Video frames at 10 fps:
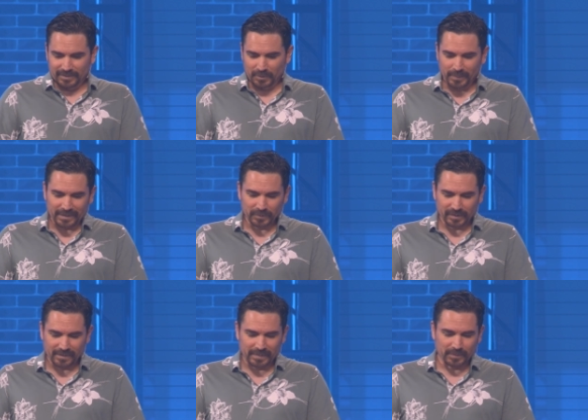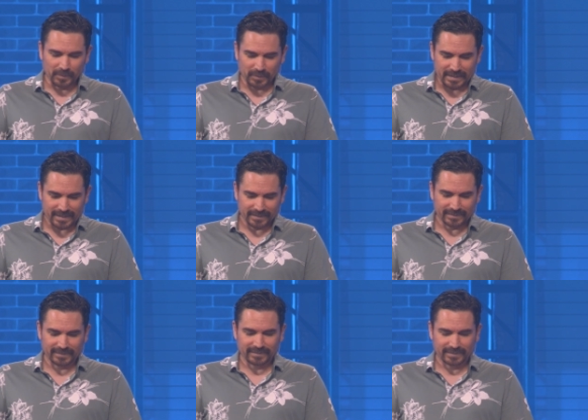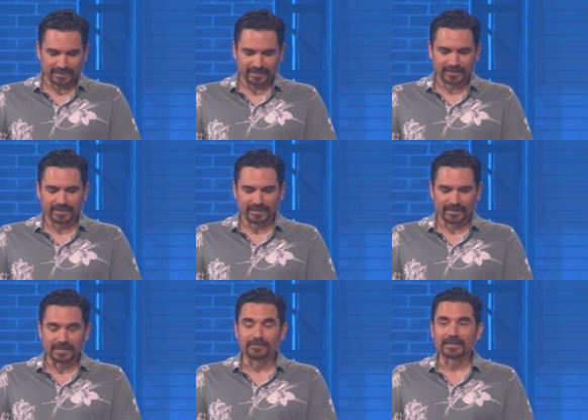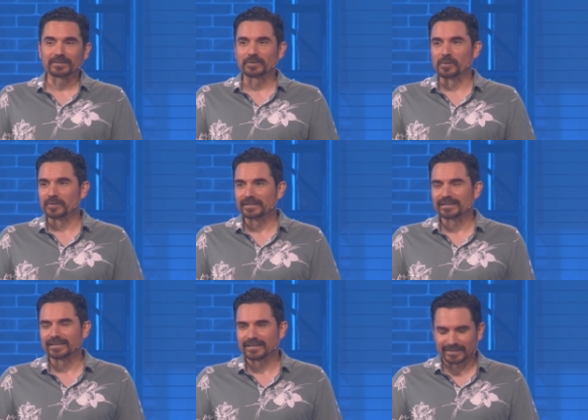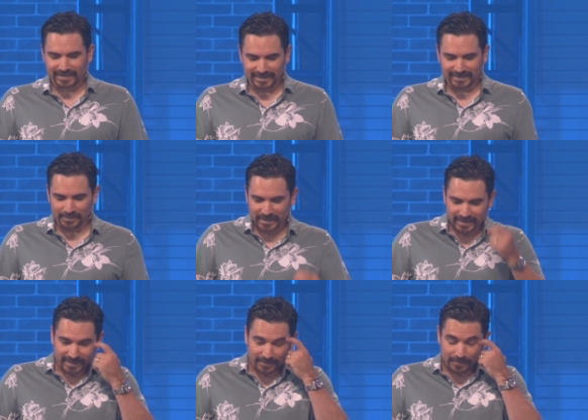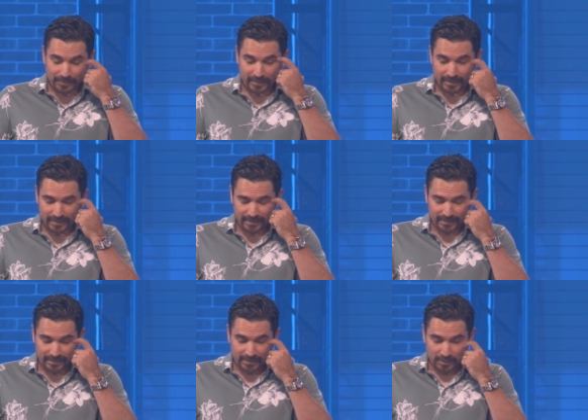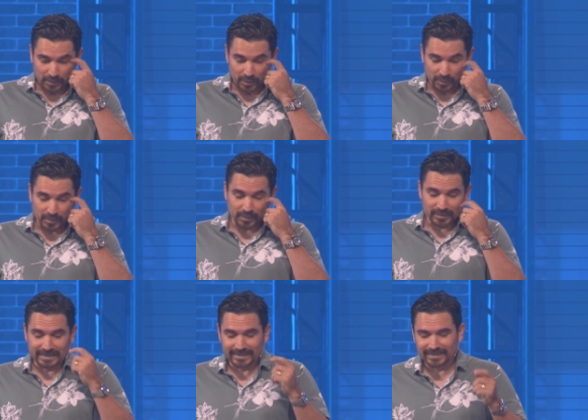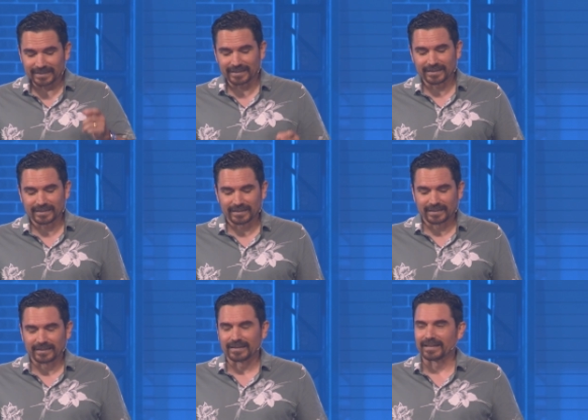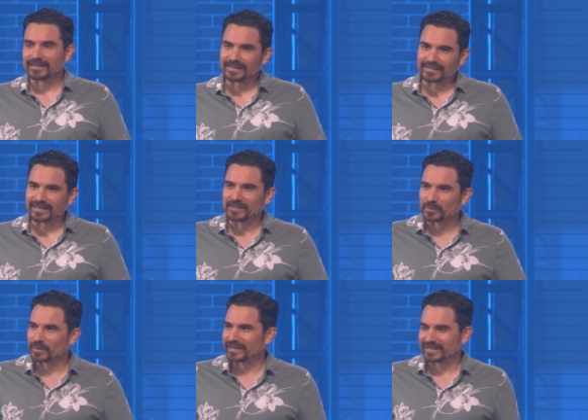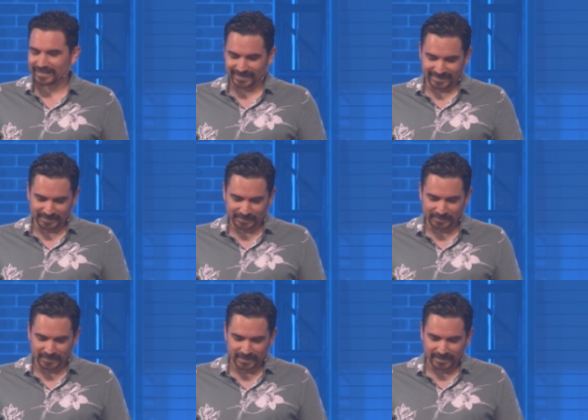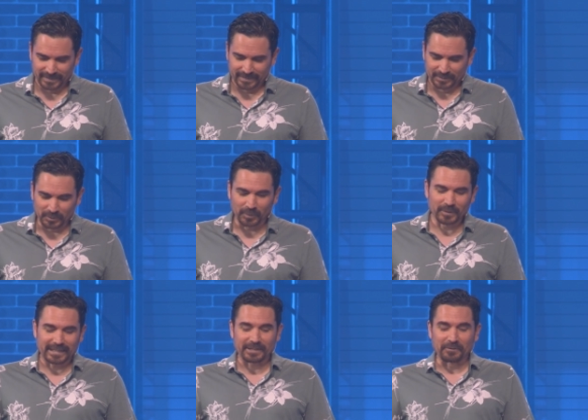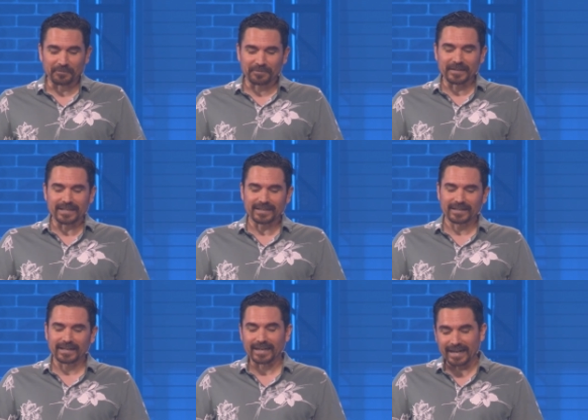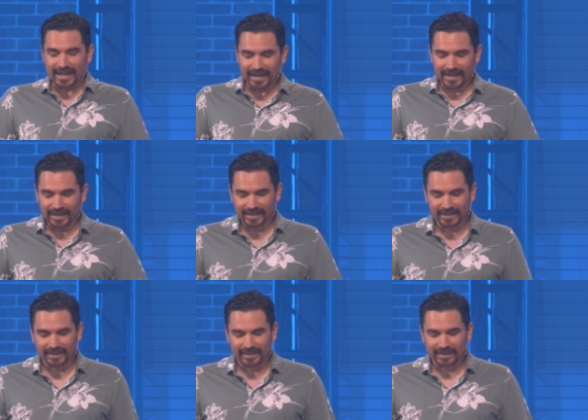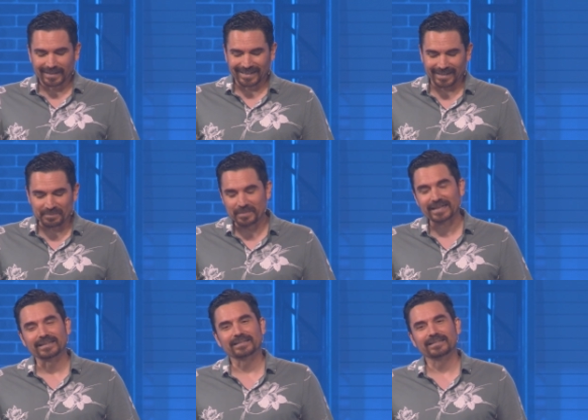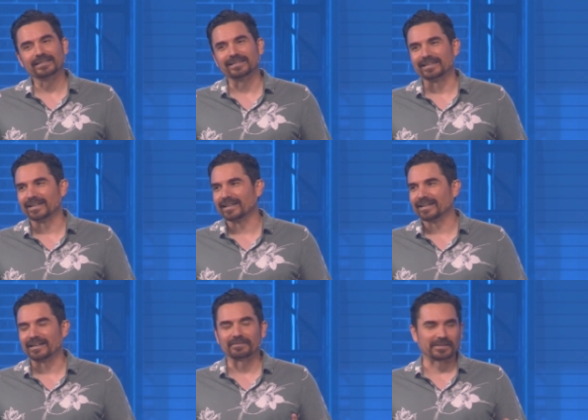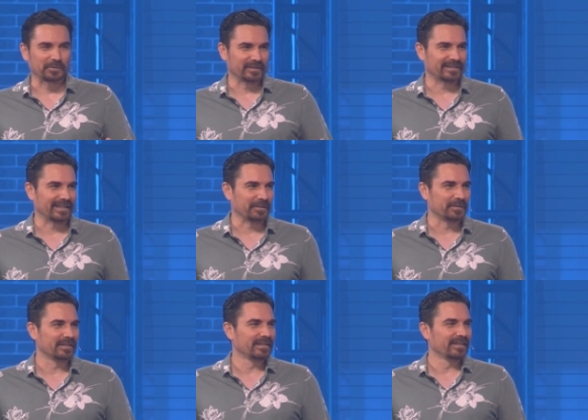Romanos capítulo 10 y verso 11 dice de esta manera, como nos dicen las escrituras, todo el que confíe en Él jamás será avergonzado.